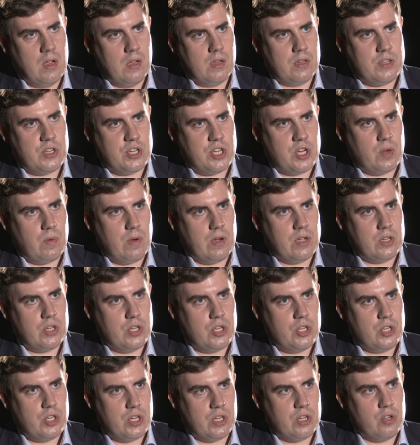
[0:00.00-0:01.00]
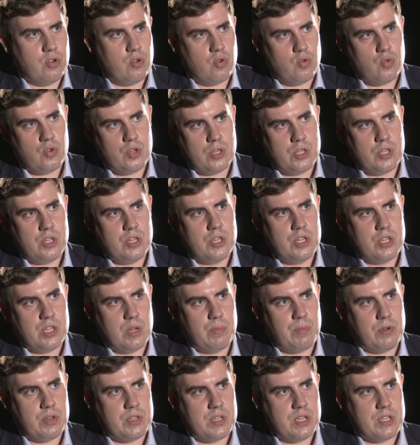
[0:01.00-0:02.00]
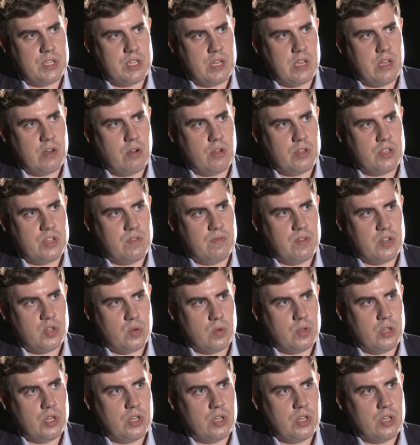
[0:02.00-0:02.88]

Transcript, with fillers: zaczęła gdzieś się kruszyć, gdzieś te procesy erozji weszły,